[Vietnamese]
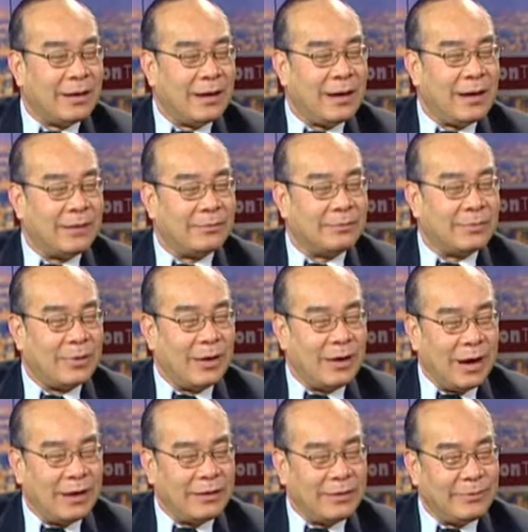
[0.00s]
À, mà họ
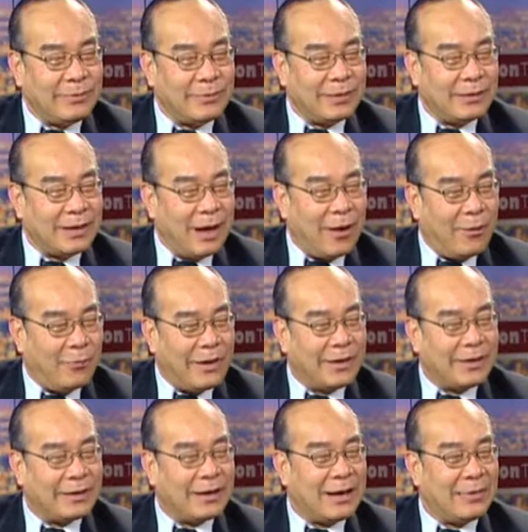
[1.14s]
ở nhiều và họ
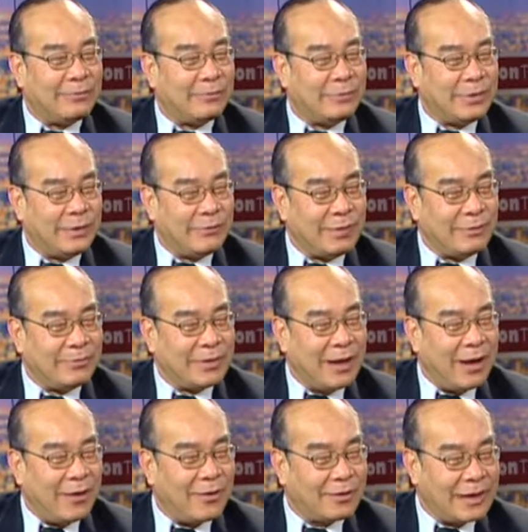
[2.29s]
quen Việt Nam nhiều năm
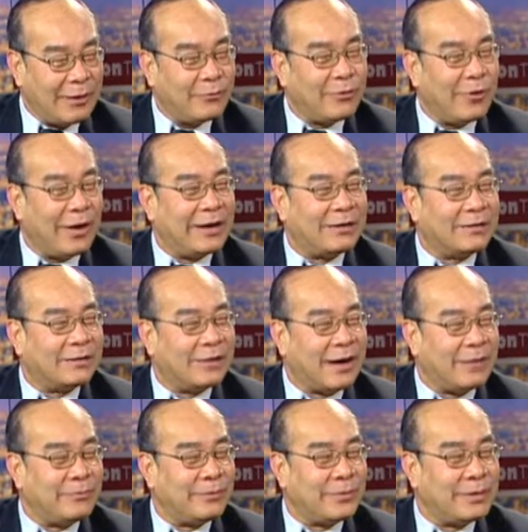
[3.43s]
và họ có theo dõi cái trường
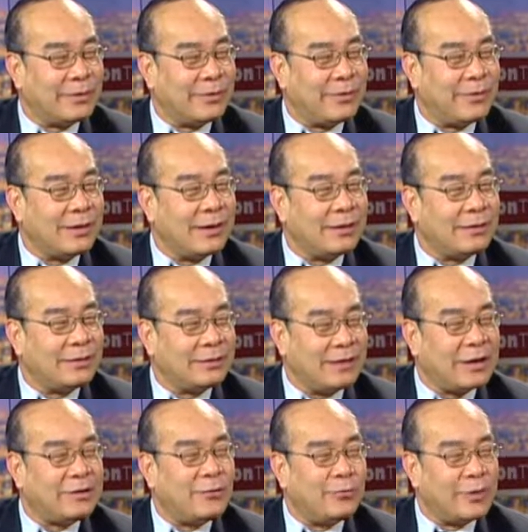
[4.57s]
hợp của cái
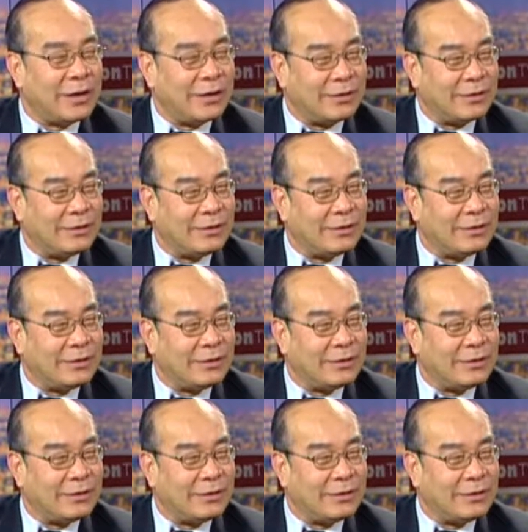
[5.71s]
chân dung quyền lực.